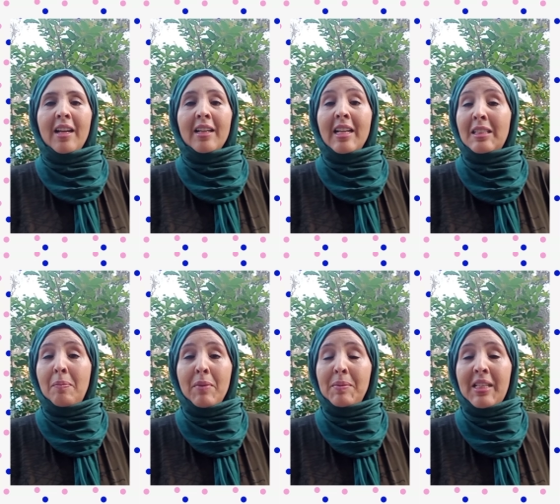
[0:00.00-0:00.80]
كانت
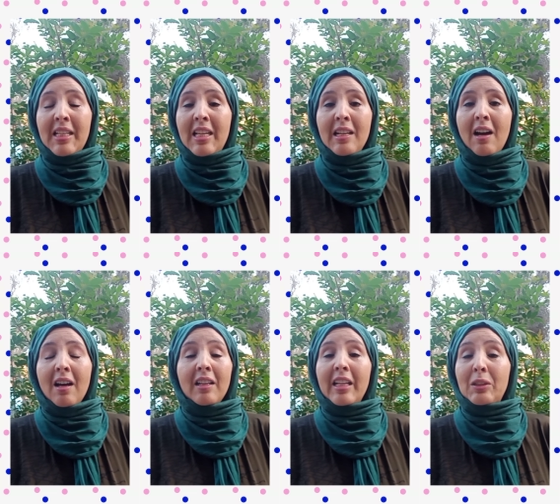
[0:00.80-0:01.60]
امي مسكينه
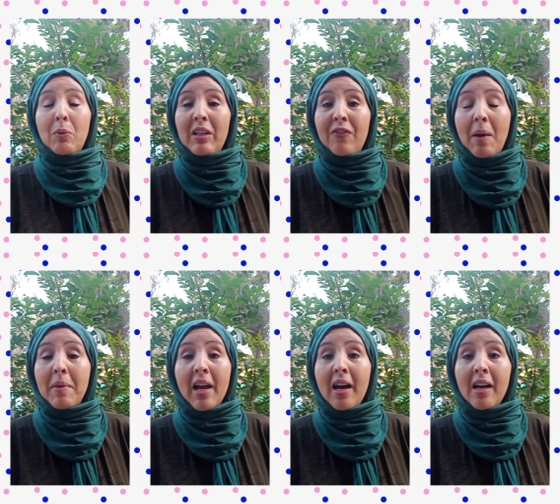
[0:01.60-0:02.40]
الله يطول في
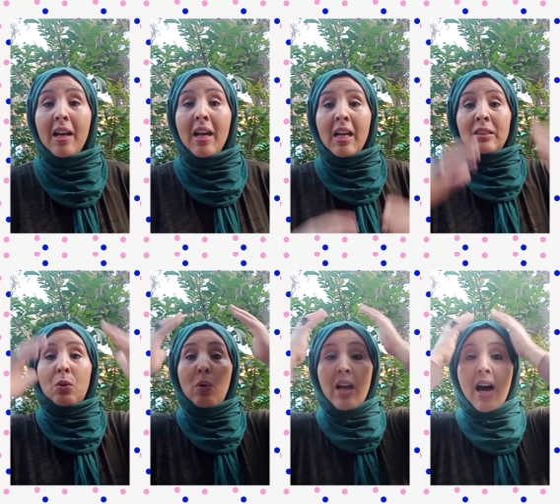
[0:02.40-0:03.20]
عمرها
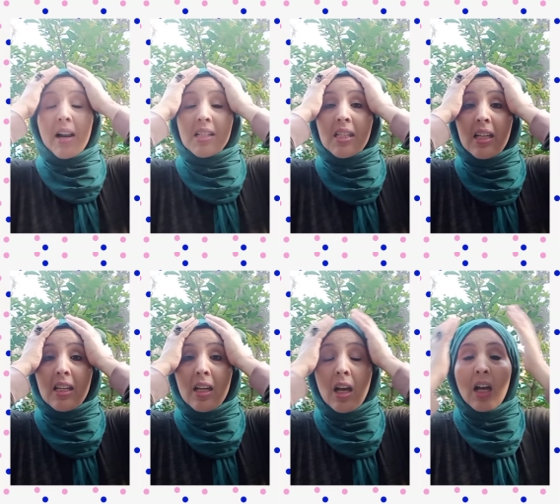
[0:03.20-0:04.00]
تقولها راسي
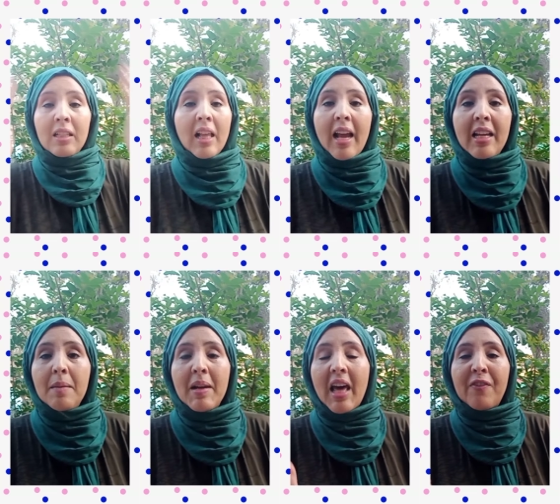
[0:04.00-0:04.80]
تلقيني
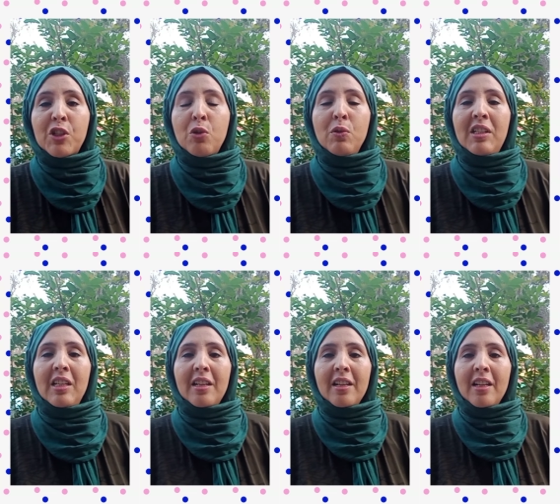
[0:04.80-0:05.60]
ما نعرف شنو
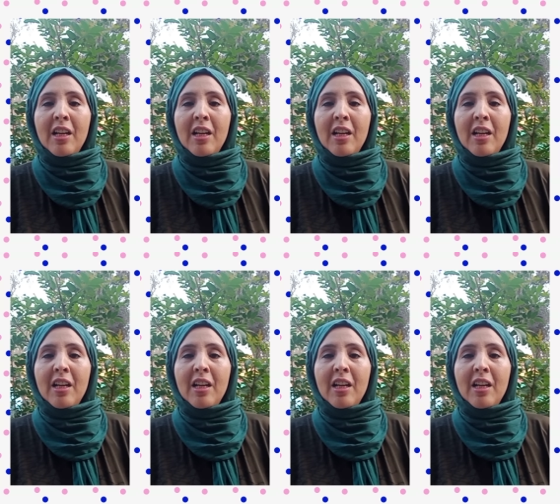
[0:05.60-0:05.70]
ندير